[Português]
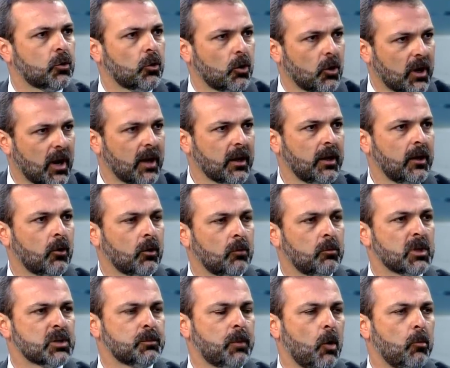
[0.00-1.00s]
colocar
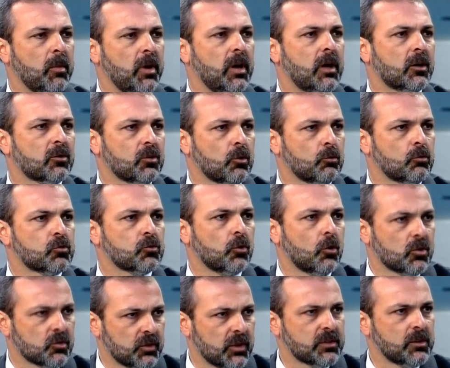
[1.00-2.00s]
algumas palmeiras, alguns
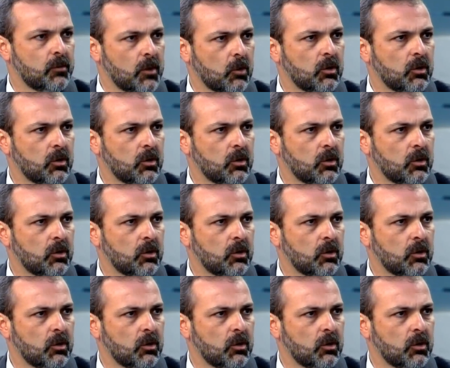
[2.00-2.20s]
cocos, fazer uma